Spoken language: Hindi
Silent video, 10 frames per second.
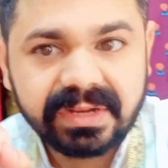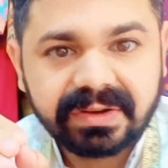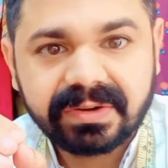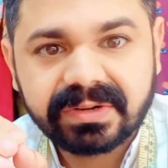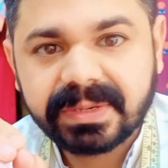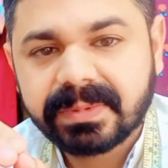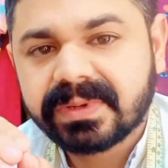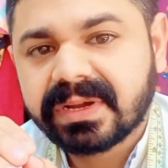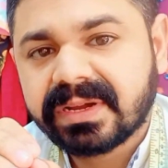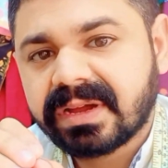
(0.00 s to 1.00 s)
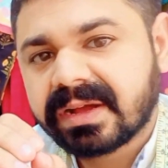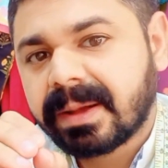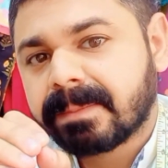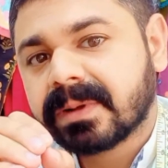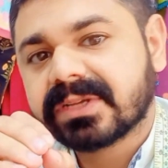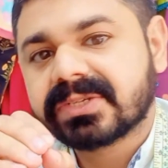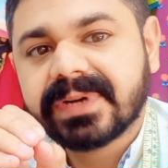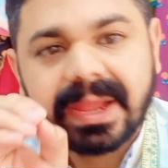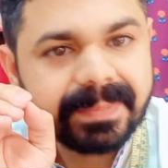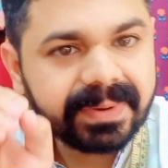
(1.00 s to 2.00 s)
और जब आपका कस्टमर
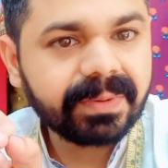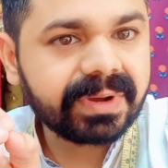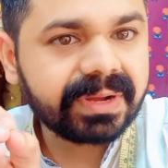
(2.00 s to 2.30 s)
हैप्पी होगा